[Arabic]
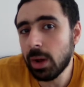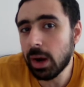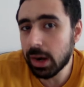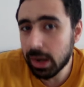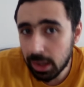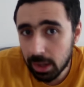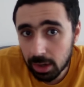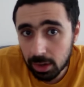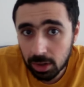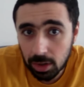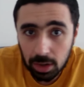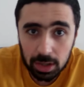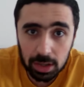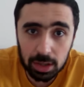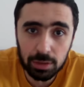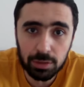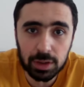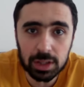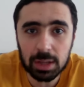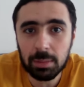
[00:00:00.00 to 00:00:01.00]
رير كارد
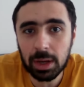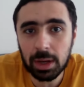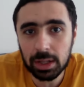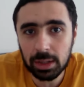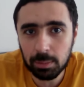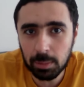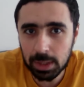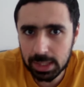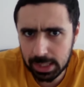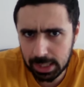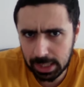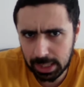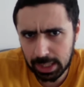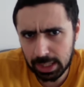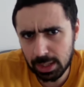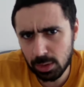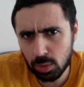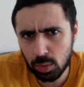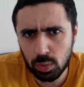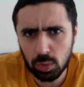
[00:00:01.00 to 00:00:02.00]
فطبعا بص
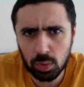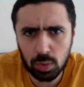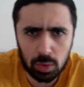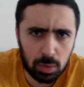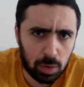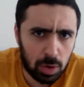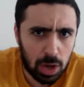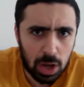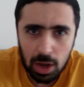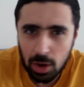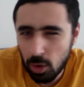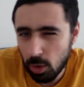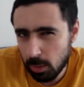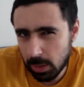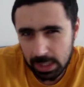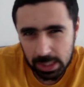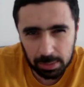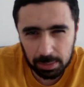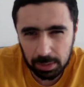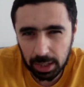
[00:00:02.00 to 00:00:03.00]
كده
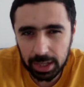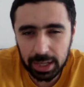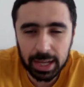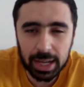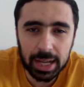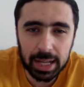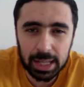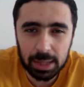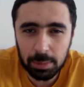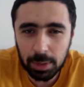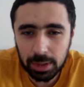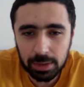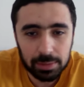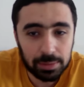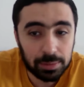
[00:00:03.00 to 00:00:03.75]
وبص بطريقه غريبه